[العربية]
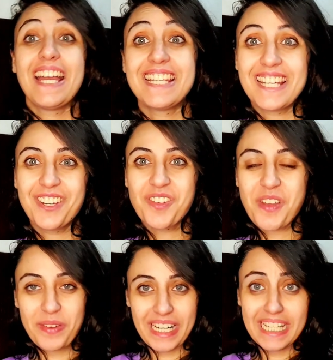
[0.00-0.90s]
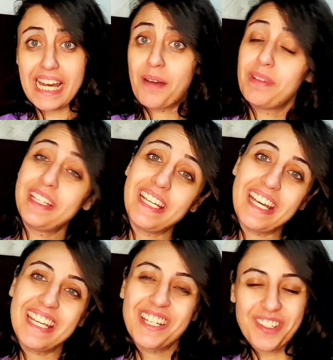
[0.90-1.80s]
ازيكم يا بنات عاملين
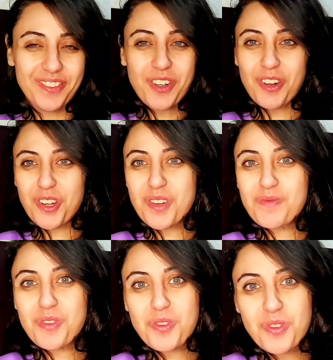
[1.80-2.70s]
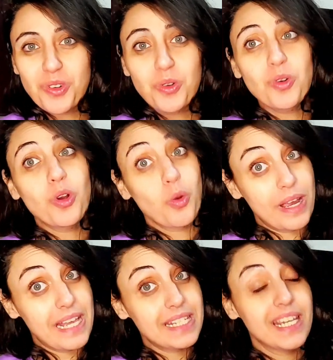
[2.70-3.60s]
ايه يا رب كلكم تكونوا
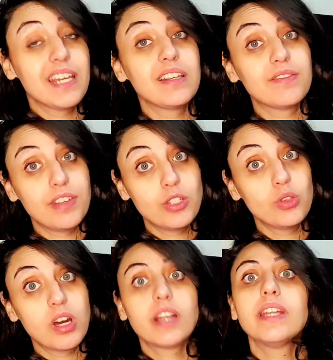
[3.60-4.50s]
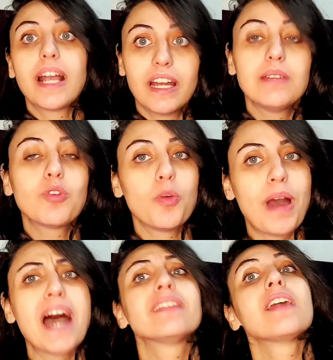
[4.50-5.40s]
كويسين فيديو النهارده هكلمكم
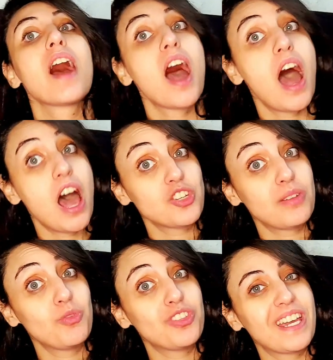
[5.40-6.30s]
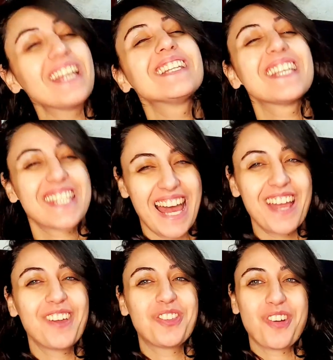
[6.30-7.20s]
عن عشر منتجات
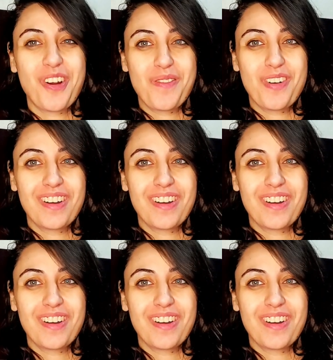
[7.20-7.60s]
تستحق التجربه